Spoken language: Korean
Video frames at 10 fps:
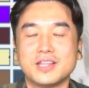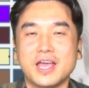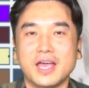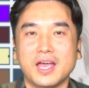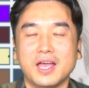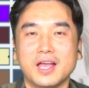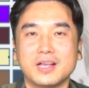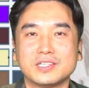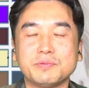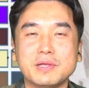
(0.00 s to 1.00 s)
네. 네.
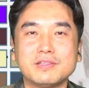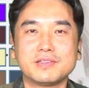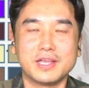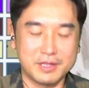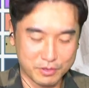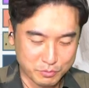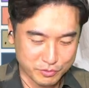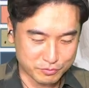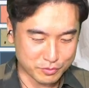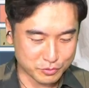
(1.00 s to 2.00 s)
집에 있는데
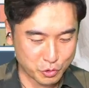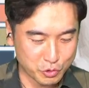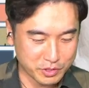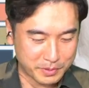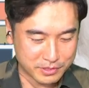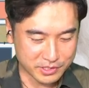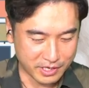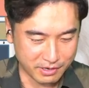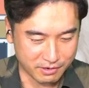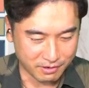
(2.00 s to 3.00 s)
너무 조용히
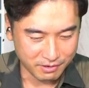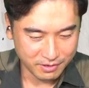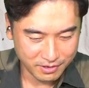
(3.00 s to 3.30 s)
받으시네요.